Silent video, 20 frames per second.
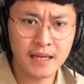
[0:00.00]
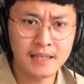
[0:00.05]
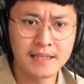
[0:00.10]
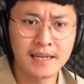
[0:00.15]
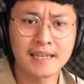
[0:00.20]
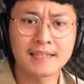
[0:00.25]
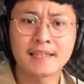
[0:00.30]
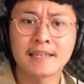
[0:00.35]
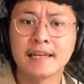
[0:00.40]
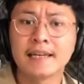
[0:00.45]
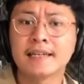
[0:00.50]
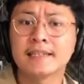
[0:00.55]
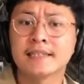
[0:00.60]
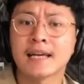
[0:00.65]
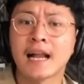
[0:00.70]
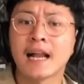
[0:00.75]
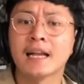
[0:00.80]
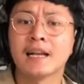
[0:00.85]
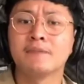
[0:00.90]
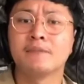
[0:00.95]
Jika terjadi
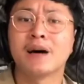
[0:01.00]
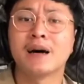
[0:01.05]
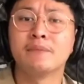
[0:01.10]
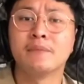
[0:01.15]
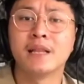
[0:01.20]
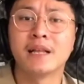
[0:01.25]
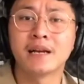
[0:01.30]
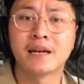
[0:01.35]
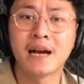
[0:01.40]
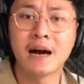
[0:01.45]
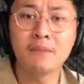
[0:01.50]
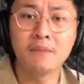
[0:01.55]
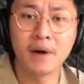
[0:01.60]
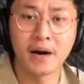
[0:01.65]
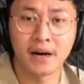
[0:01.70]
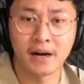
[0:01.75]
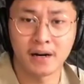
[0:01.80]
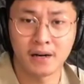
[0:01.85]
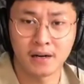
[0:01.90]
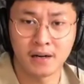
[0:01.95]
kesalahan dalam pengambilan
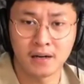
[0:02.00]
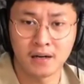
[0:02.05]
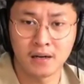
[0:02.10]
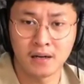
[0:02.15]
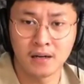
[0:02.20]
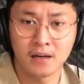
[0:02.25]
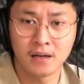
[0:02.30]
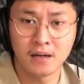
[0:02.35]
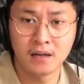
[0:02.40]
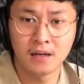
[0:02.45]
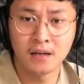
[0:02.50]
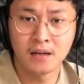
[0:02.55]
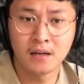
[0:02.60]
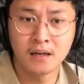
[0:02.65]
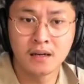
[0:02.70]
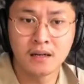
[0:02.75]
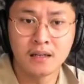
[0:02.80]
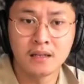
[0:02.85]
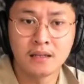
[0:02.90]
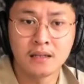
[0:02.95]
gambar,
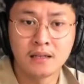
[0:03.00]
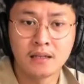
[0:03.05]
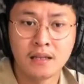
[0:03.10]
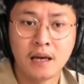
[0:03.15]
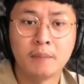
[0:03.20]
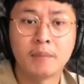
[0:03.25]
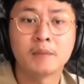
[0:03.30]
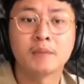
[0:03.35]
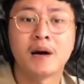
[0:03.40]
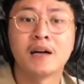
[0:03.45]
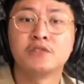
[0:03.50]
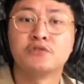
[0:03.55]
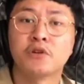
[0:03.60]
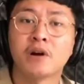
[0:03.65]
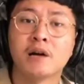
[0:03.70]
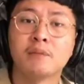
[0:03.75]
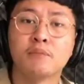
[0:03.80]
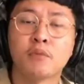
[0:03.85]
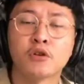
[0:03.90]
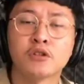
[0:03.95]
dapat
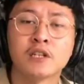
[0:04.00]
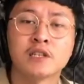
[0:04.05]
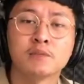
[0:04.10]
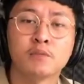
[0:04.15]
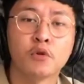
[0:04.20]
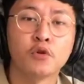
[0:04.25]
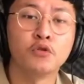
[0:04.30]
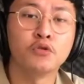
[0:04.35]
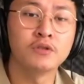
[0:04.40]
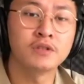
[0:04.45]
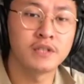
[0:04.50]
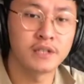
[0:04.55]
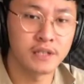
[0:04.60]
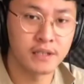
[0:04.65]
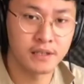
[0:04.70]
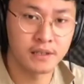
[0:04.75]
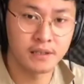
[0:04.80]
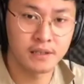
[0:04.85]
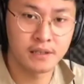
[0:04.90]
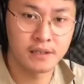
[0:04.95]
menghancurkan proses produksi.
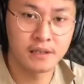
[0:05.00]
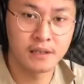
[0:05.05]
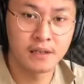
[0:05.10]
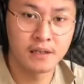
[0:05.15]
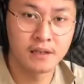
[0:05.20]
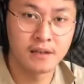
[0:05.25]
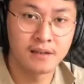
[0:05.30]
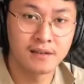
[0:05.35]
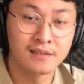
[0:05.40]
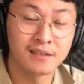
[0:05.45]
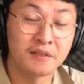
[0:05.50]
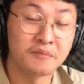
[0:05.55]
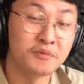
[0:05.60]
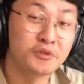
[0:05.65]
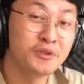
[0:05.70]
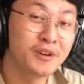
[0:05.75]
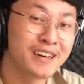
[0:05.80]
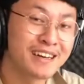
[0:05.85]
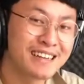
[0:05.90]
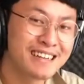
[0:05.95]
Serem
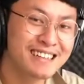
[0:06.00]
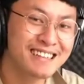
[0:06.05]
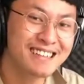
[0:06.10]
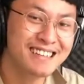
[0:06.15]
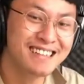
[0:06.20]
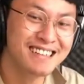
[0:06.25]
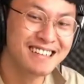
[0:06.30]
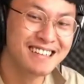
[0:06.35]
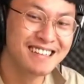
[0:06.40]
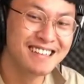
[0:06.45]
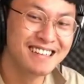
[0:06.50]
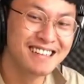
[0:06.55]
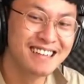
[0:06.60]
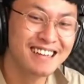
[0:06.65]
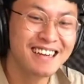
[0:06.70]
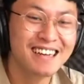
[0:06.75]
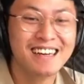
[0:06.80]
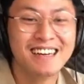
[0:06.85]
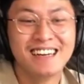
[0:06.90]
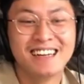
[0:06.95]
juga ya.
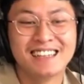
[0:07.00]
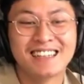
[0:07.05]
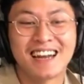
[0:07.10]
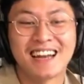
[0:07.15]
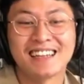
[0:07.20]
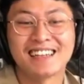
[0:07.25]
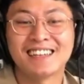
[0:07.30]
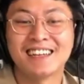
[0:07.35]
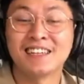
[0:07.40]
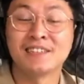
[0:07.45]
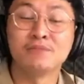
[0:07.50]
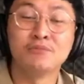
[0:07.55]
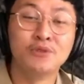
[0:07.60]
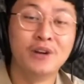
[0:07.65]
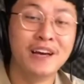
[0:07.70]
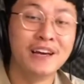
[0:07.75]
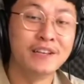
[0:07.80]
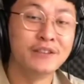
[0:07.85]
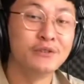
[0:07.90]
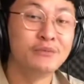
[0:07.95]
Ternyata tidak
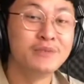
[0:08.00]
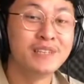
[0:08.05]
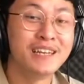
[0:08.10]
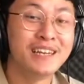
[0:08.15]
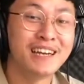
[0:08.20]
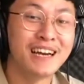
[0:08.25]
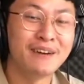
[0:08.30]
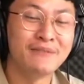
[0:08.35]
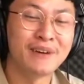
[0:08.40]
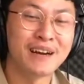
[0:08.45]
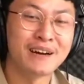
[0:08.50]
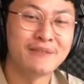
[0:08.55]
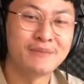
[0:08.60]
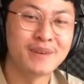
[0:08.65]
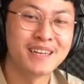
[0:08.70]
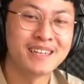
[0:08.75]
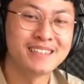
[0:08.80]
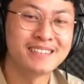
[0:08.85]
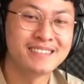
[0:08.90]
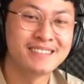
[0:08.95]
semudah itu menjadi
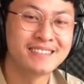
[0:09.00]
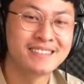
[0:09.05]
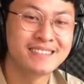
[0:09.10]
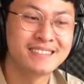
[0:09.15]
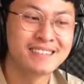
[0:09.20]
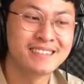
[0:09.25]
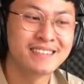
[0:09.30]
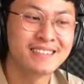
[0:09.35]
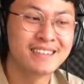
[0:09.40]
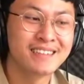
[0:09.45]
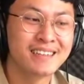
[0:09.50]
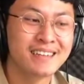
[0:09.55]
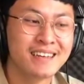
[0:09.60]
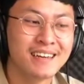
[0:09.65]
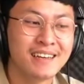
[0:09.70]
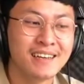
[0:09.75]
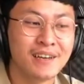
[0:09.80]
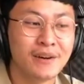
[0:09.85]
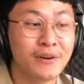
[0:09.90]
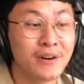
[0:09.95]
kameramen.
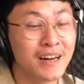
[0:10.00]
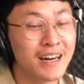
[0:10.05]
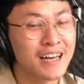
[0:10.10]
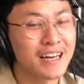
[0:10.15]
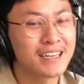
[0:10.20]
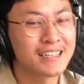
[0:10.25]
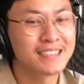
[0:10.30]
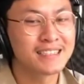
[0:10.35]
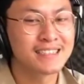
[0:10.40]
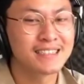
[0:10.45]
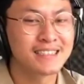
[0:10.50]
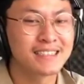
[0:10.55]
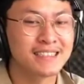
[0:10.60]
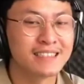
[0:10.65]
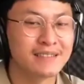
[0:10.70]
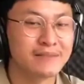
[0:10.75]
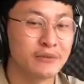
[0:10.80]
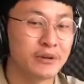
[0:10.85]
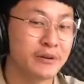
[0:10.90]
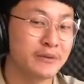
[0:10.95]
Ya udahlah,
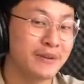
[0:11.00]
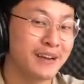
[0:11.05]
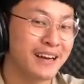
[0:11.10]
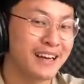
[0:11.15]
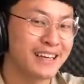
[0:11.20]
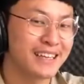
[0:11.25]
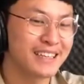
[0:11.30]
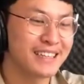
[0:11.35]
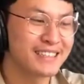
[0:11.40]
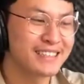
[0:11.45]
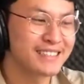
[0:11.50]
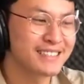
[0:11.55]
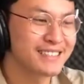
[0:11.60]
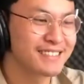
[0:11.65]
gimana lagi?